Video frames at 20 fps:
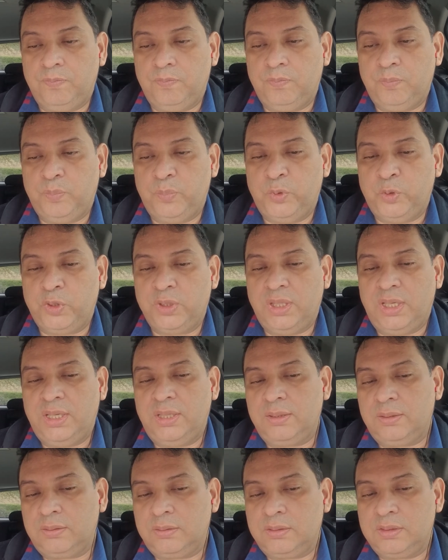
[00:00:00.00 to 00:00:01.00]
por
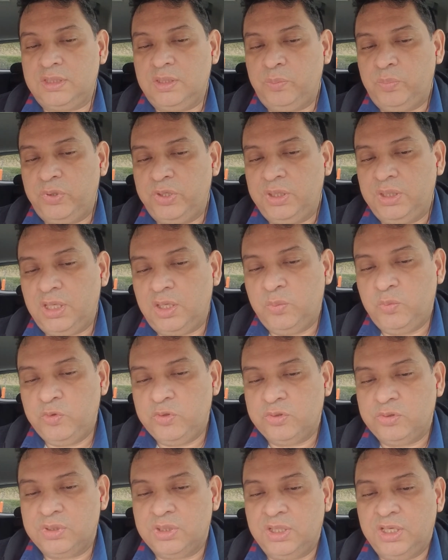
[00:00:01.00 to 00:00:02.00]
dar, se pueden dar
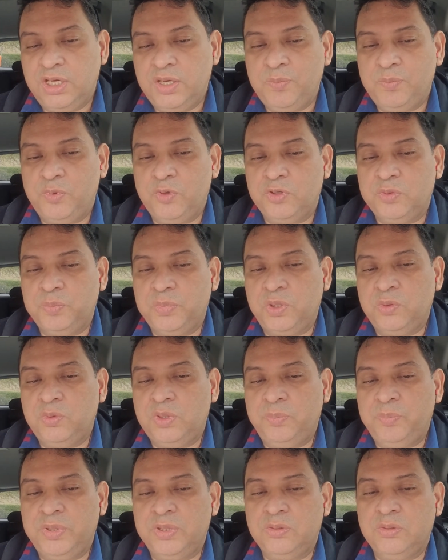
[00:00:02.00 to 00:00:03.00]
muchos ejemplos, pero
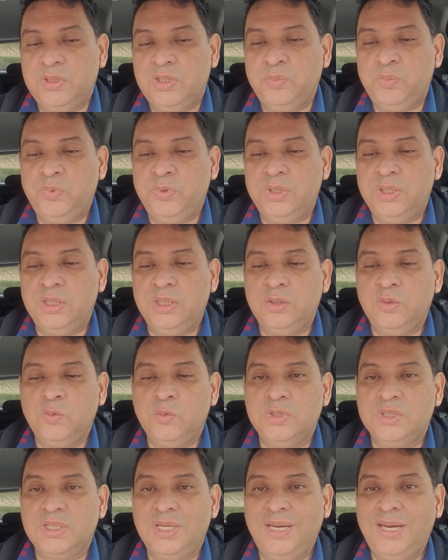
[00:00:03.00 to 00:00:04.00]
una persona puede
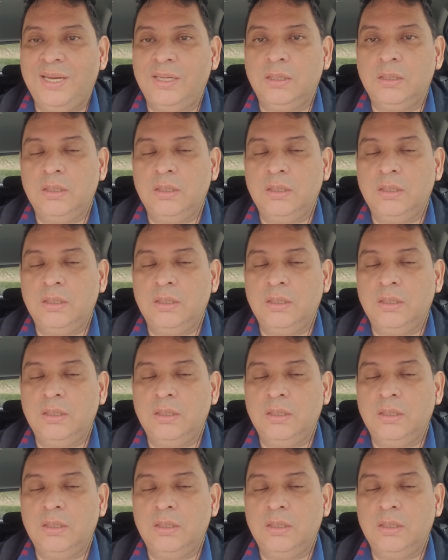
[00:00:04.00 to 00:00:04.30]
juzgar